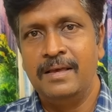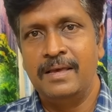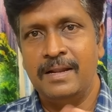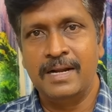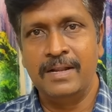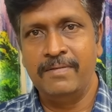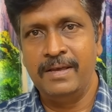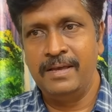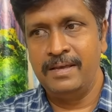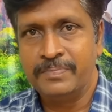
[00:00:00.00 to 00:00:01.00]
ஏற்கனவே
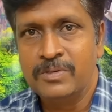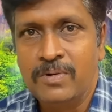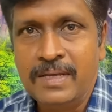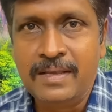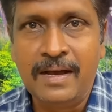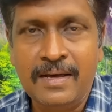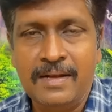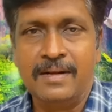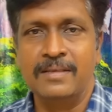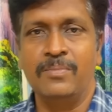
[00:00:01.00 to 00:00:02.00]
ஜூலை
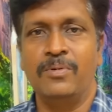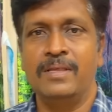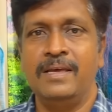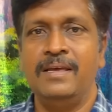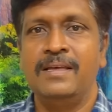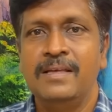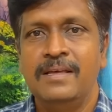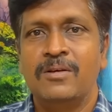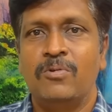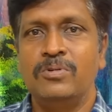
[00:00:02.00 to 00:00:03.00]
தாக்குதல் நடத்தும் போதே
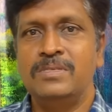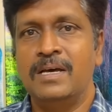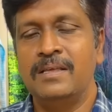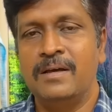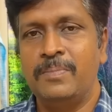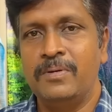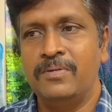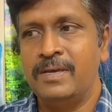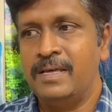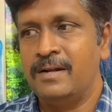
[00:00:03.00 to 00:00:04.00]
கொஞ்சம் அதுக்கப்புறம்
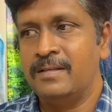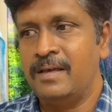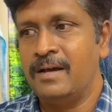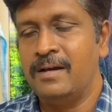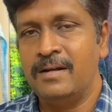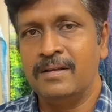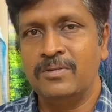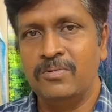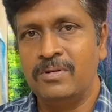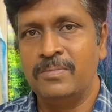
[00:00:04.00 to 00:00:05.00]
ஈரான் தாக்கல்
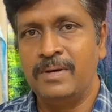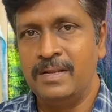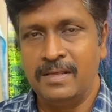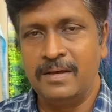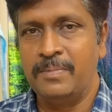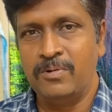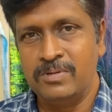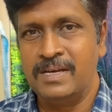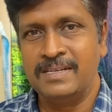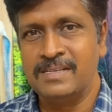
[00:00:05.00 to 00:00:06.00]
நடத்துன்ற மாதிரி அதுக்கப்புறம்
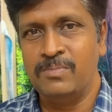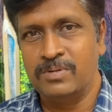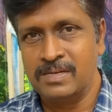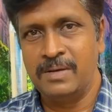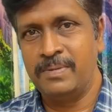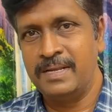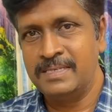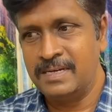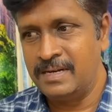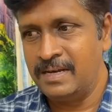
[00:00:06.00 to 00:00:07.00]
கொஞ்சம் அரசியல் புரிசலாக இப்போ
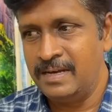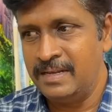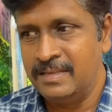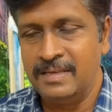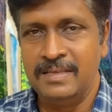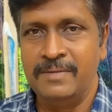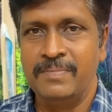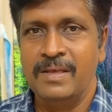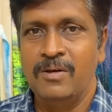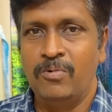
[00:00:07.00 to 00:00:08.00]
ரீசெண்டாக இருந்தது
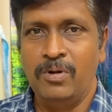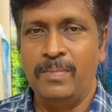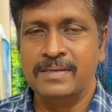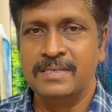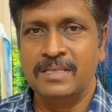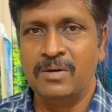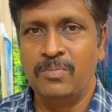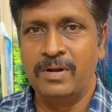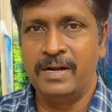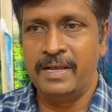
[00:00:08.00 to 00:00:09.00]
ஒரு மாதத்துக்கு
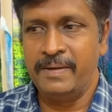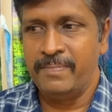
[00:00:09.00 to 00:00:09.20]
முன்னாடி